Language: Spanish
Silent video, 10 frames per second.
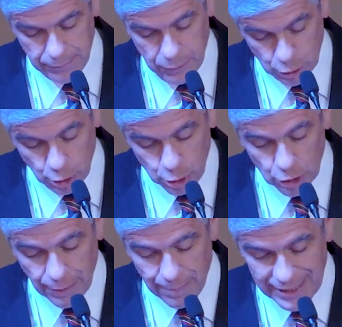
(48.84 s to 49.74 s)

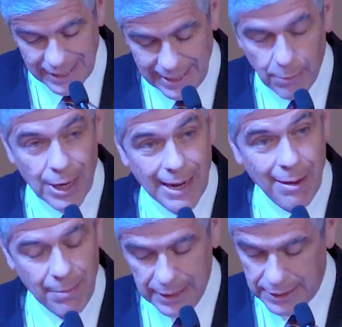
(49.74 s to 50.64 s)
nosotros representamos
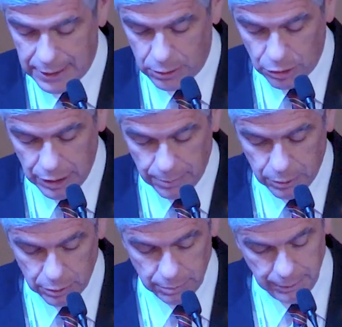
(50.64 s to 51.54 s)
cabalmente ese
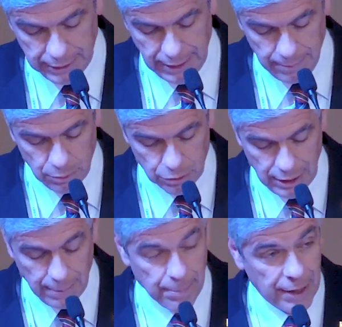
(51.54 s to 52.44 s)
concepto. Estamos
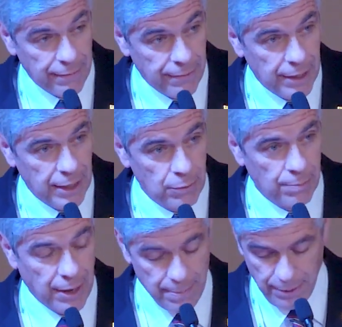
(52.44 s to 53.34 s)
en la periferia de
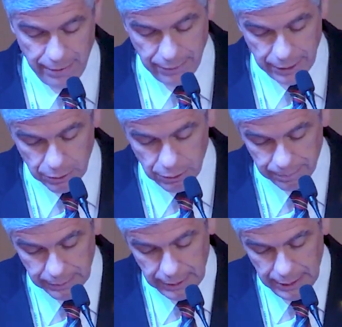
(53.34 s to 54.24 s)
un país periférico,
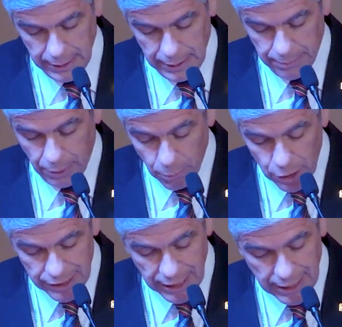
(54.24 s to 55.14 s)
pero
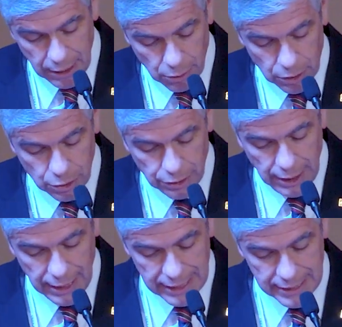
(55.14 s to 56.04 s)
muy cerca del corazón de
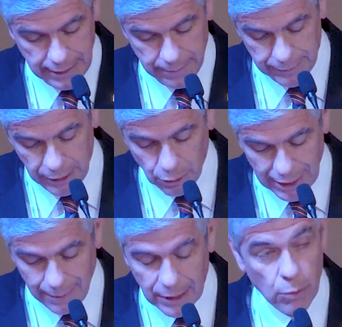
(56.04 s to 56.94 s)
la iglesia, dando
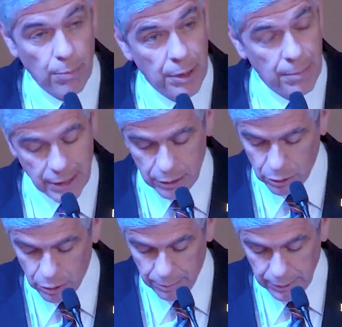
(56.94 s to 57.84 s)
cabal
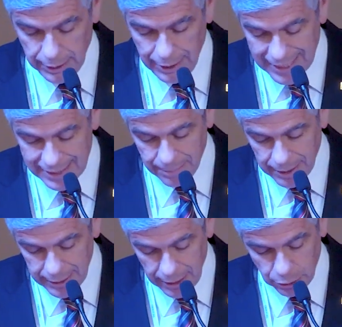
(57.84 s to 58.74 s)
cumplimiento ese
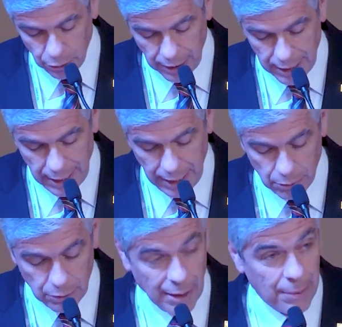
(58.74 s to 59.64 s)
mandato de generar
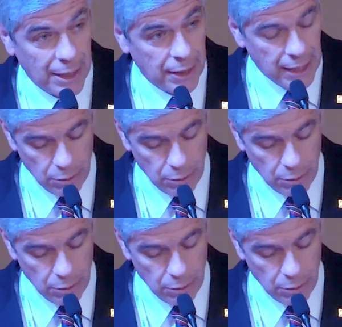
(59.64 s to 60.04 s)
una verdadera